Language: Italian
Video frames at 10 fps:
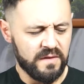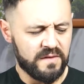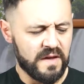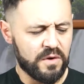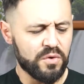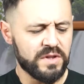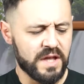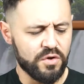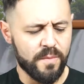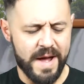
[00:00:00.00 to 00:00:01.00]

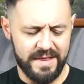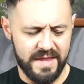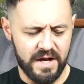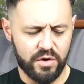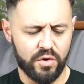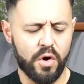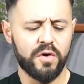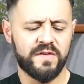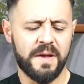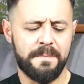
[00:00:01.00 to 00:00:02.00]
Seconda domanda,
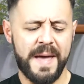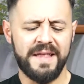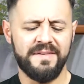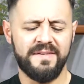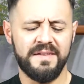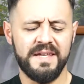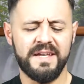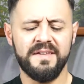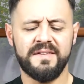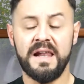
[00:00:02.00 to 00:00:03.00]
cosa pensi di
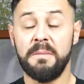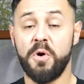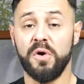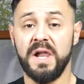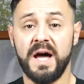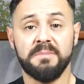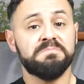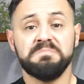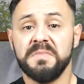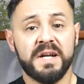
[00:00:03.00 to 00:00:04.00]
chi se la
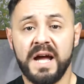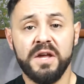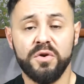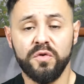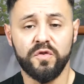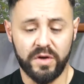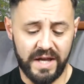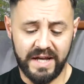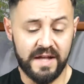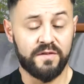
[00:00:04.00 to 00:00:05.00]
molla? Raga, io non so
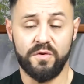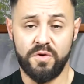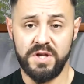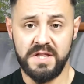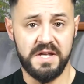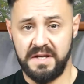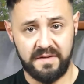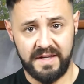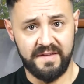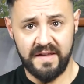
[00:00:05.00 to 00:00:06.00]
che cazzo voglia dire,
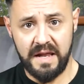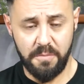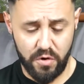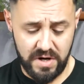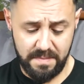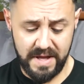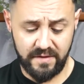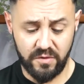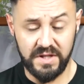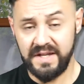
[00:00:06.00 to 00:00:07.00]
chi se la molla,
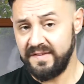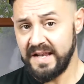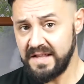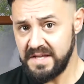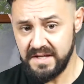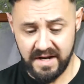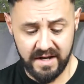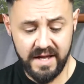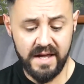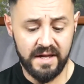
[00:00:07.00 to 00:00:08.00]
penso di chi se la
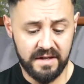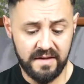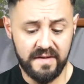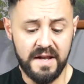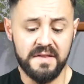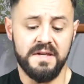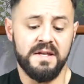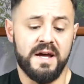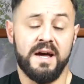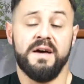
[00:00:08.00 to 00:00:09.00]
tira. Eh, chi se la
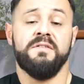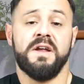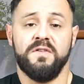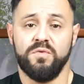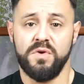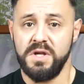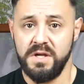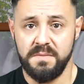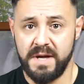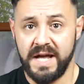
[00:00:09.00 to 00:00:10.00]
tira avrà i
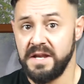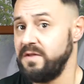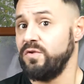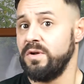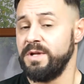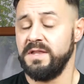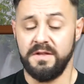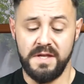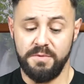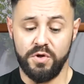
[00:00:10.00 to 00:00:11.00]
suoi, magari è
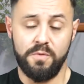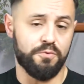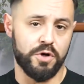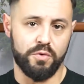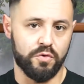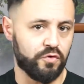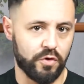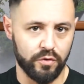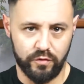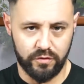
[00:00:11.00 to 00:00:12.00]
solamente timido oppure uno
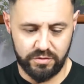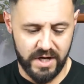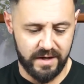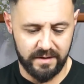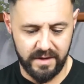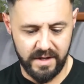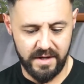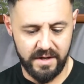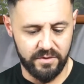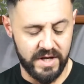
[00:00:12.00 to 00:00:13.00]
stronzo, cioè
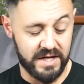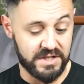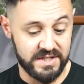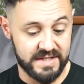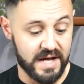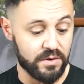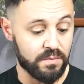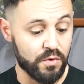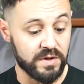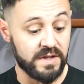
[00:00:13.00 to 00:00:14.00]
non è che ci
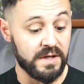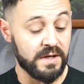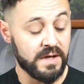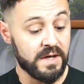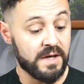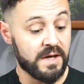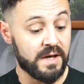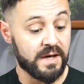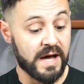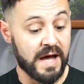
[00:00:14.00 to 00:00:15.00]
stanno molte eh,